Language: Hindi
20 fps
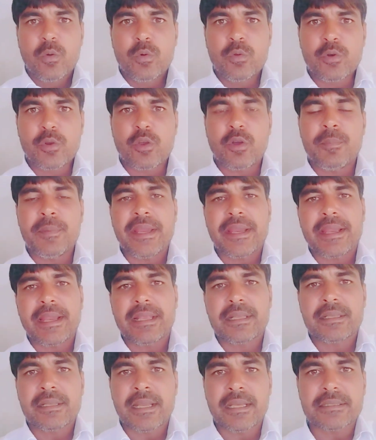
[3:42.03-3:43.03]
उनको मैं
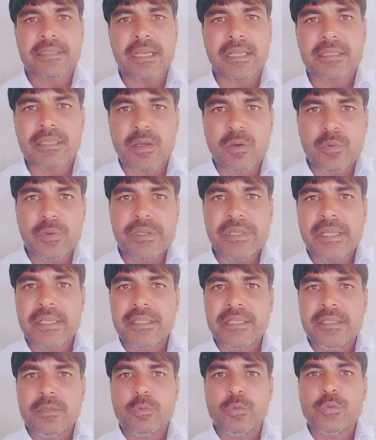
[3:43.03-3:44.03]
कहना चाहता हूँ
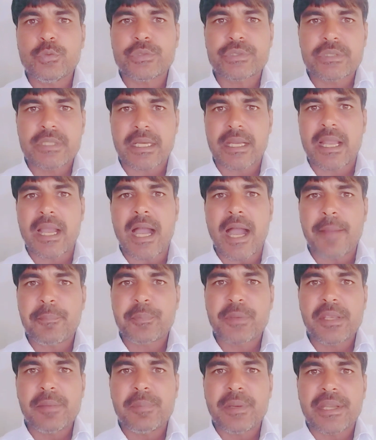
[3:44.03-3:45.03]
यदि उस जगह
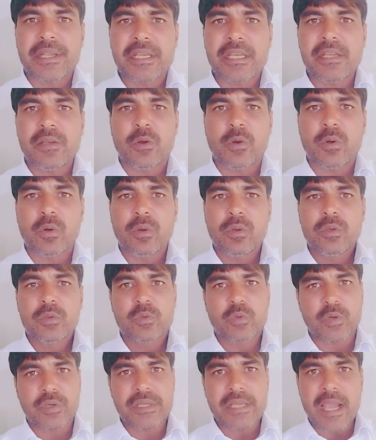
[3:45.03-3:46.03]
आपकी बेटी हो
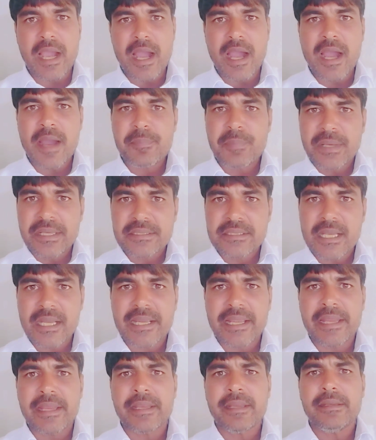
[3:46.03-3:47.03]
तो क्या आप ऐसा
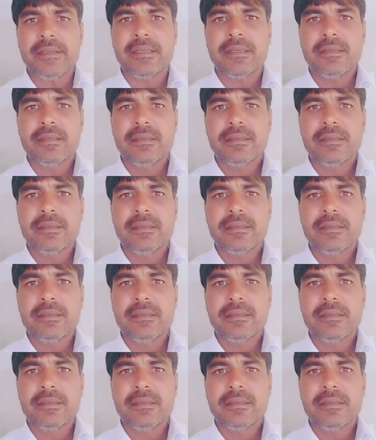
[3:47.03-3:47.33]
कहेंगी